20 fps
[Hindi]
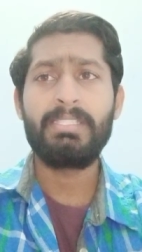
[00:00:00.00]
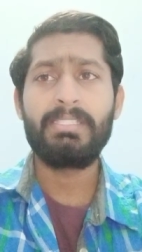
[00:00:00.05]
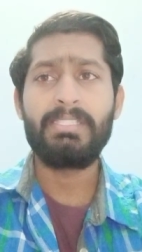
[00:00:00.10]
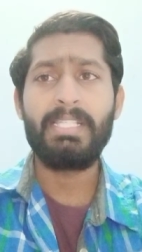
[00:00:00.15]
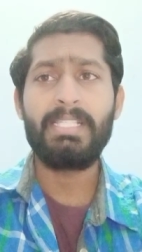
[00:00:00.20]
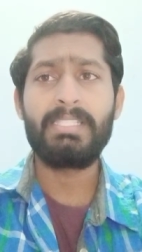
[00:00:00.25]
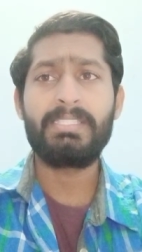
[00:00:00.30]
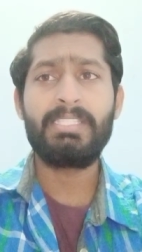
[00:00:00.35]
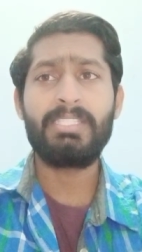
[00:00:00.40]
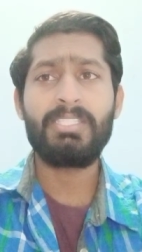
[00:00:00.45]

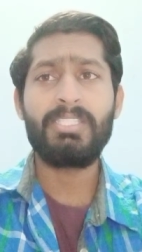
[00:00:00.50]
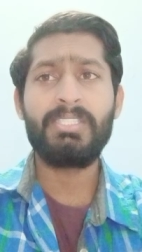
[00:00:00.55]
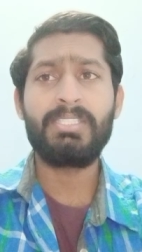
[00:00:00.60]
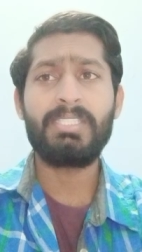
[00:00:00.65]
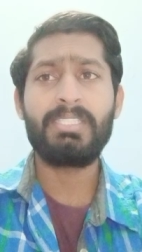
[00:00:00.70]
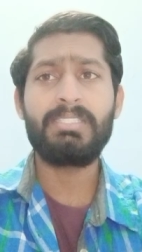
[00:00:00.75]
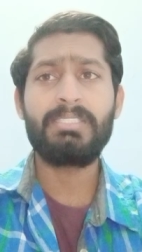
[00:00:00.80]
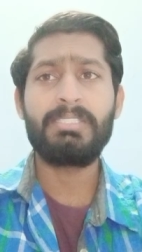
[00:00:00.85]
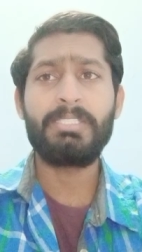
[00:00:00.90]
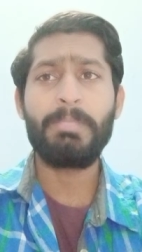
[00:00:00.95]
देसी
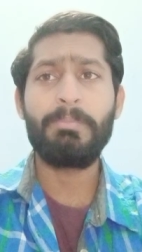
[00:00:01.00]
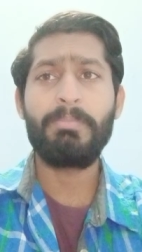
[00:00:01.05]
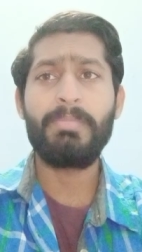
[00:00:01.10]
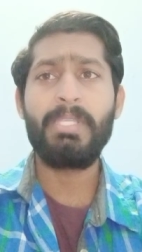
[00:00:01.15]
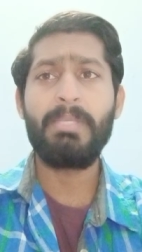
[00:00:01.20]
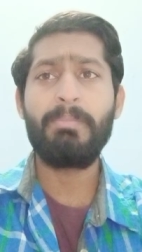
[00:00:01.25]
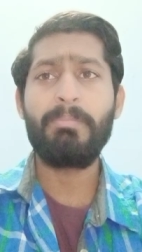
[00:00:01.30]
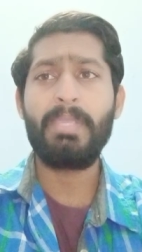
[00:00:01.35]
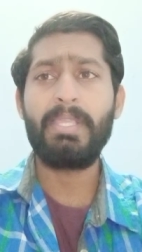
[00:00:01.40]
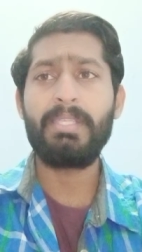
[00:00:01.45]
किचन
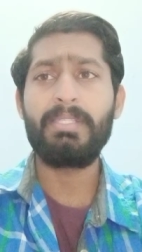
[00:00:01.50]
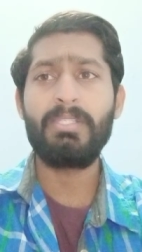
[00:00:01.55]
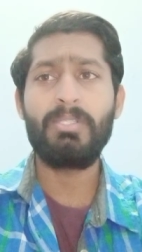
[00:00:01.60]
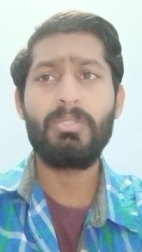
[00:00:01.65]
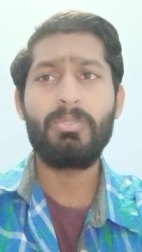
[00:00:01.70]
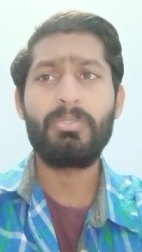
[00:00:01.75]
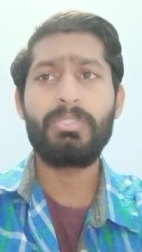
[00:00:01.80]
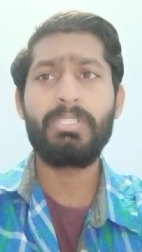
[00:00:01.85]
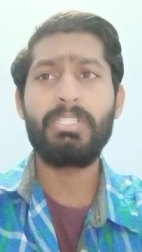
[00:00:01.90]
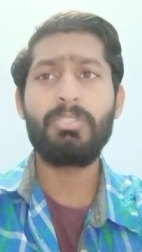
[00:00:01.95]
चिमनी महंगी
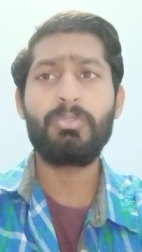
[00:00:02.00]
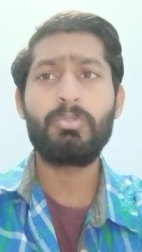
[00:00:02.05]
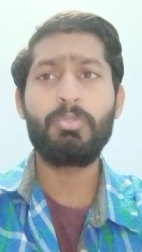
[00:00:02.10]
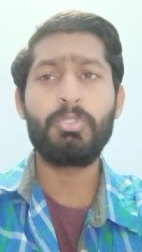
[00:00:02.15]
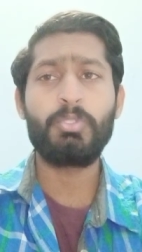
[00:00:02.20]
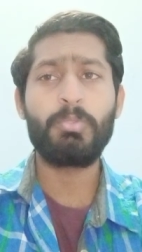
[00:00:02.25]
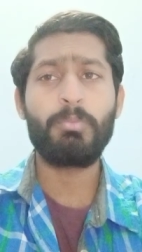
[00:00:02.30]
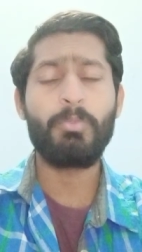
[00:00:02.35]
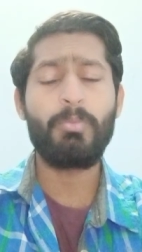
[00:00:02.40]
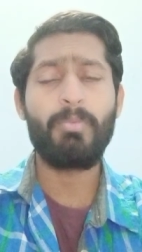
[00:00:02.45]
होगी
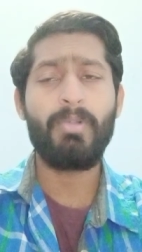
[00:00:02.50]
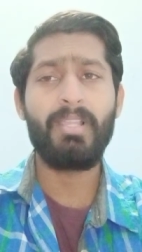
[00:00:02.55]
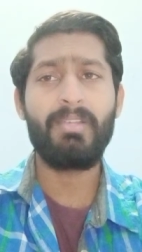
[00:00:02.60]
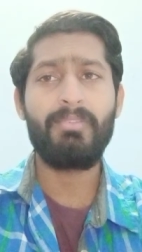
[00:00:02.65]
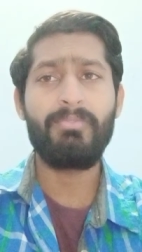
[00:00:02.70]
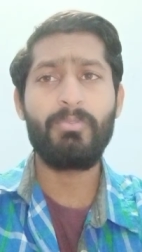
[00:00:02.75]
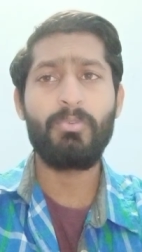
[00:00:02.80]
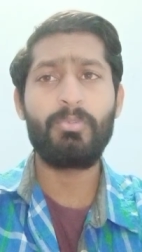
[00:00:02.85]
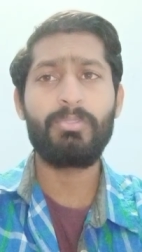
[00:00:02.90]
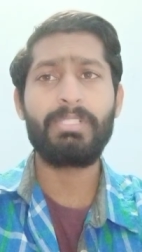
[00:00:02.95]
कुछ मोबाइल
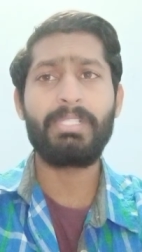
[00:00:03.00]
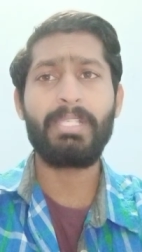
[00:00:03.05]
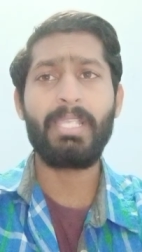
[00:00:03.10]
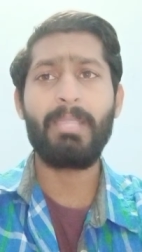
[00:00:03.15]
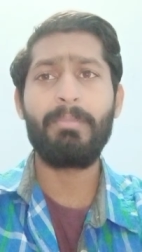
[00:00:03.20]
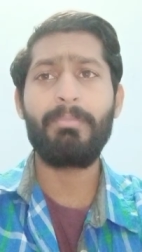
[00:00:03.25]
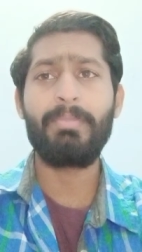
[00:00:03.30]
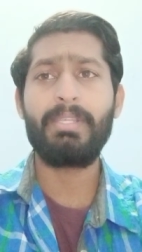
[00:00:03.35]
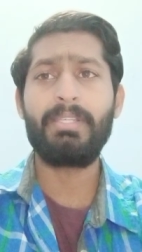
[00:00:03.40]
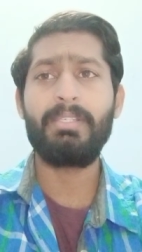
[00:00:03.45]
फ़ोन
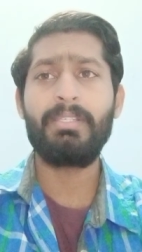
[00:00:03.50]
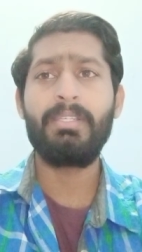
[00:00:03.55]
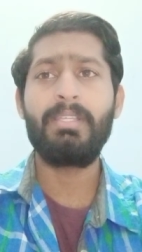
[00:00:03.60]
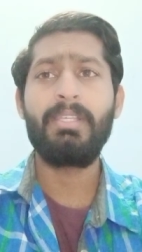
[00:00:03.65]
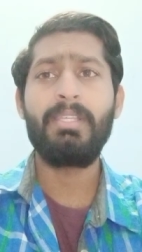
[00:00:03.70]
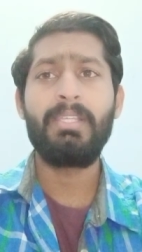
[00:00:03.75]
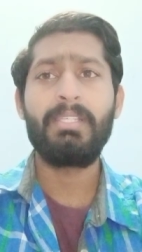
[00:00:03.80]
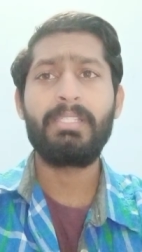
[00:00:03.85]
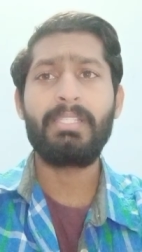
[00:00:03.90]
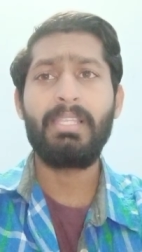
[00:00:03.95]
कैमरे
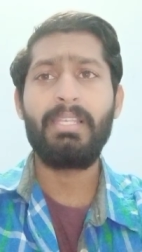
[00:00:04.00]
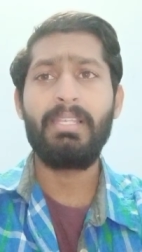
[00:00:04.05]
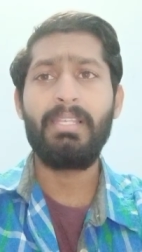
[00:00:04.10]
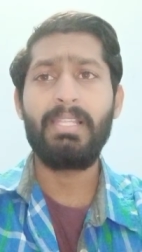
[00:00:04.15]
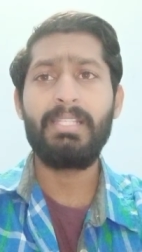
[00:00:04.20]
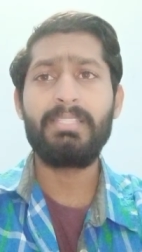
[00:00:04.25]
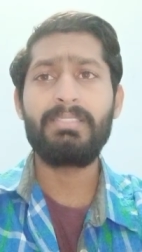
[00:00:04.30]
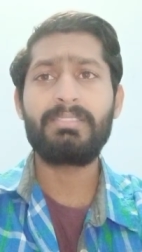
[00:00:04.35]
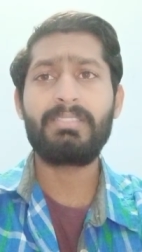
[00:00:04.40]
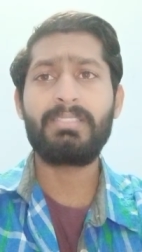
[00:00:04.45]
के
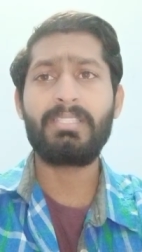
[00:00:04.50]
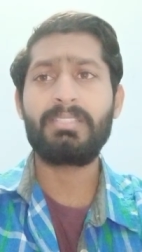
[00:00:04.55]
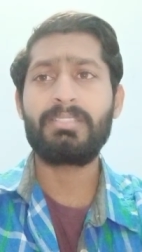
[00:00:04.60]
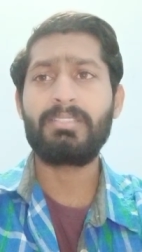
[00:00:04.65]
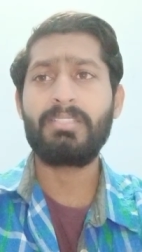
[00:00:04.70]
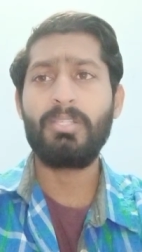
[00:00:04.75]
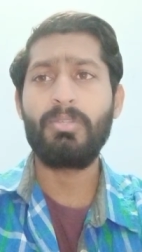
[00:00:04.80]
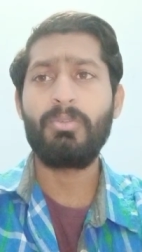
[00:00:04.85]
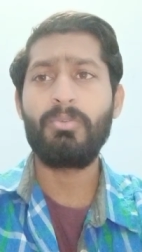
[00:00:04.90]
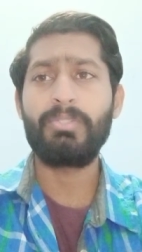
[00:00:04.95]
लेंस
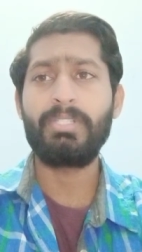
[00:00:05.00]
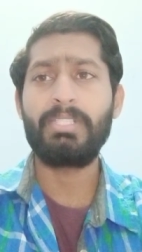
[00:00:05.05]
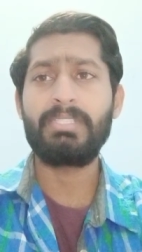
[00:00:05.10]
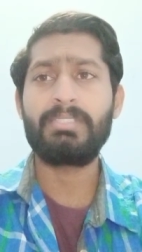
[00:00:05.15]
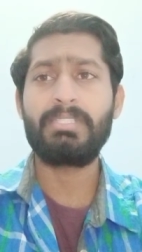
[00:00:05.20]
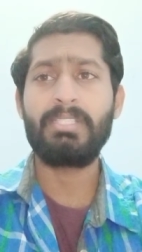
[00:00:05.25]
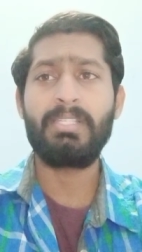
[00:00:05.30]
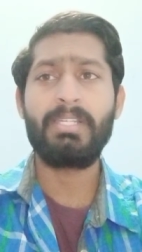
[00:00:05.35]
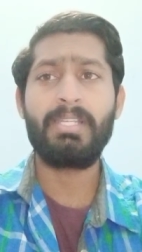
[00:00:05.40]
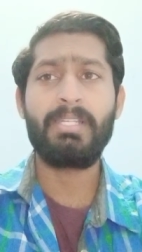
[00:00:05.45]
सस्ते होंगे
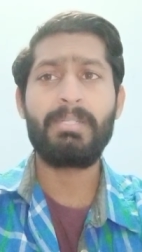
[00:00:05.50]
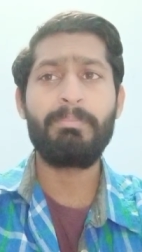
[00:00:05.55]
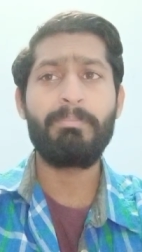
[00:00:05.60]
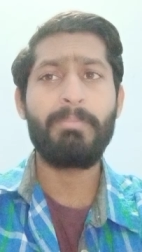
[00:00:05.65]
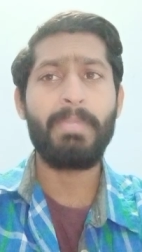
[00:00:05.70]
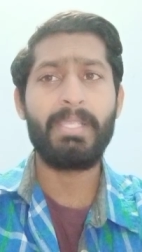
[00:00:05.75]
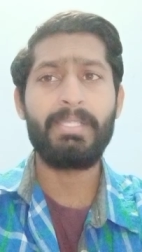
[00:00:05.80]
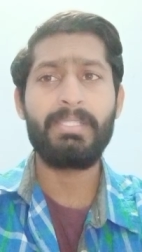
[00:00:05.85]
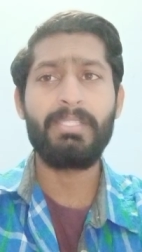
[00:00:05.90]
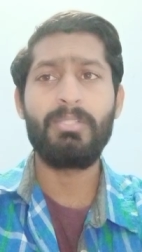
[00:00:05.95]
सिगरेट
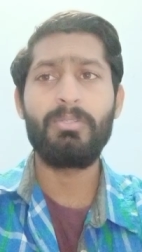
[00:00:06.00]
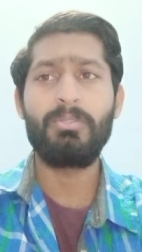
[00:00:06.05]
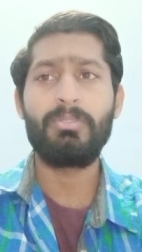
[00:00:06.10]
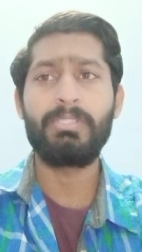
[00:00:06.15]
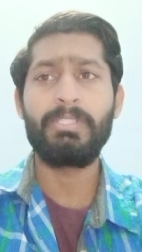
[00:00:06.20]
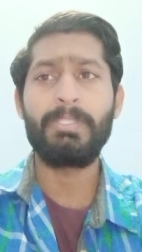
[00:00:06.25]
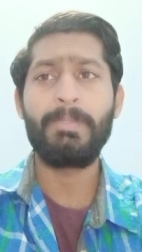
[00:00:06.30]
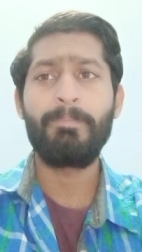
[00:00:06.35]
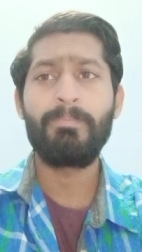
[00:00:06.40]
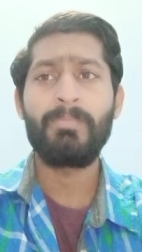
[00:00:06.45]
महंगी
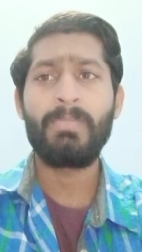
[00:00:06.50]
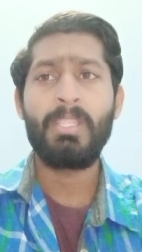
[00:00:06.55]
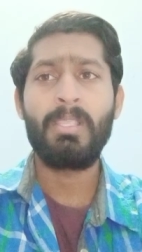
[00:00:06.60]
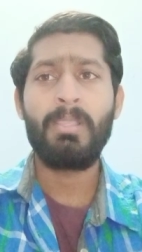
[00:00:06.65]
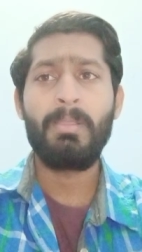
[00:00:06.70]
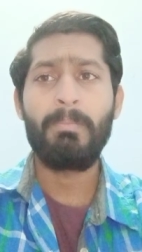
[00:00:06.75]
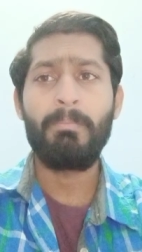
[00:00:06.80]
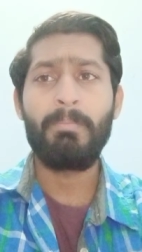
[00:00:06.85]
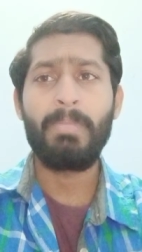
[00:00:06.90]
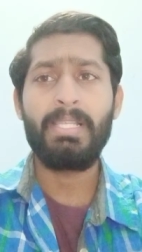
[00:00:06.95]
होगी
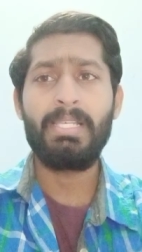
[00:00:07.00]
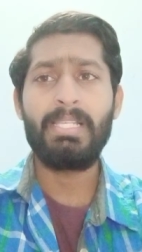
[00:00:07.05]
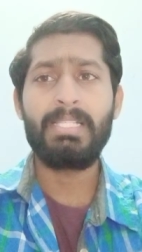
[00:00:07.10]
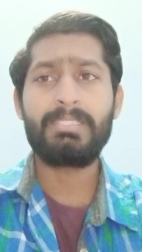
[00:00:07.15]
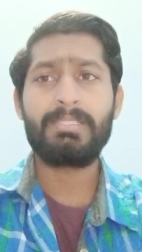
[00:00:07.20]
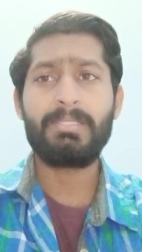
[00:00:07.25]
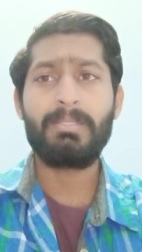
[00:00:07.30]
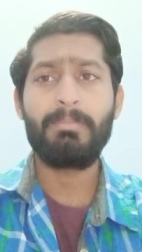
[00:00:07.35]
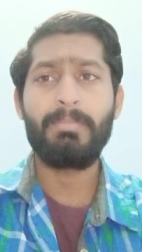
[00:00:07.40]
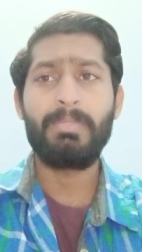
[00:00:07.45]
महिला
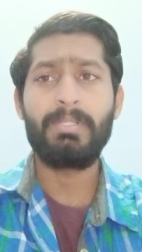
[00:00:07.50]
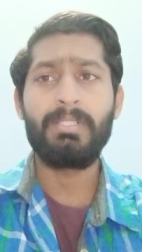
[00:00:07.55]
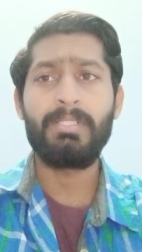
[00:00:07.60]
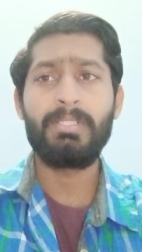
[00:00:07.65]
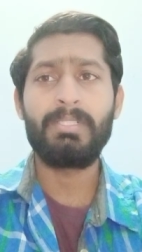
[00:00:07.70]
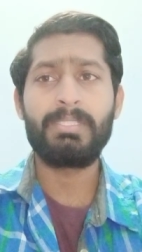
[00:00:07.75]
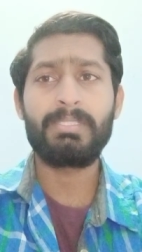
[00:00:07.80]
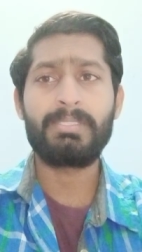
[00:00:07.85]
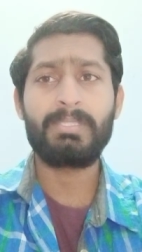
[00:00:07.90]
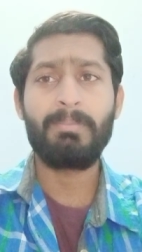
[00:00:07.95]
सम,
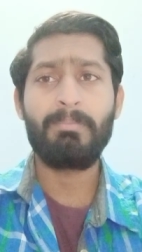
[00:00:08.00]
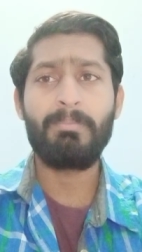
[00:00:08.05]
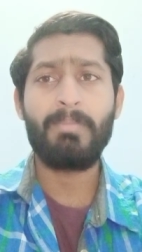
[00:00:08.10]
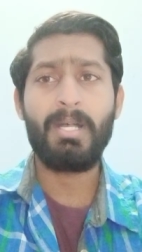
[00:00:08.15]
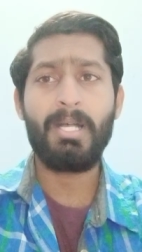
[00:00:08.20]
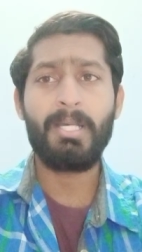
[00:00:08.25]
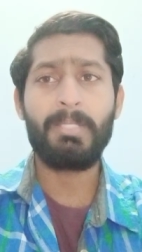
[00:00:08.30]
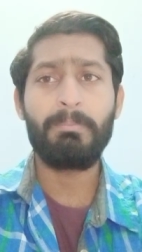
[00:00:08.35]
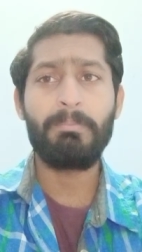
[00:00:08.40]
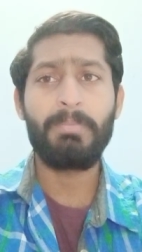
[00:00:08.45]
आ,
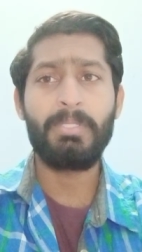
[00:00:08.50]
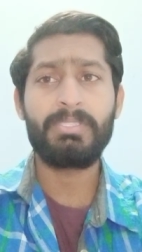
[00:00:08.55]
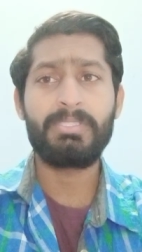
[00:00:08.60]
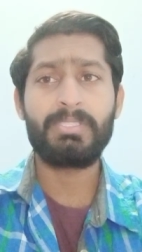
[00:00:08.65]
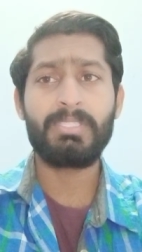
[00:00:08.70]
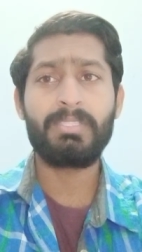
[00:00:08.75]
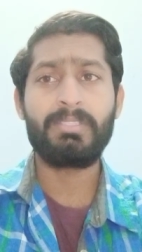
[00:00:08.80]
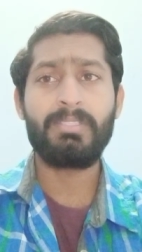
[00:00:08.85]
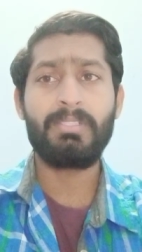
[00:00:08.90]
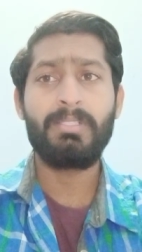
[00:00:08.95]
सम्मान
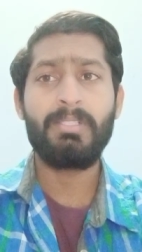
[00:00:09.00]
बचत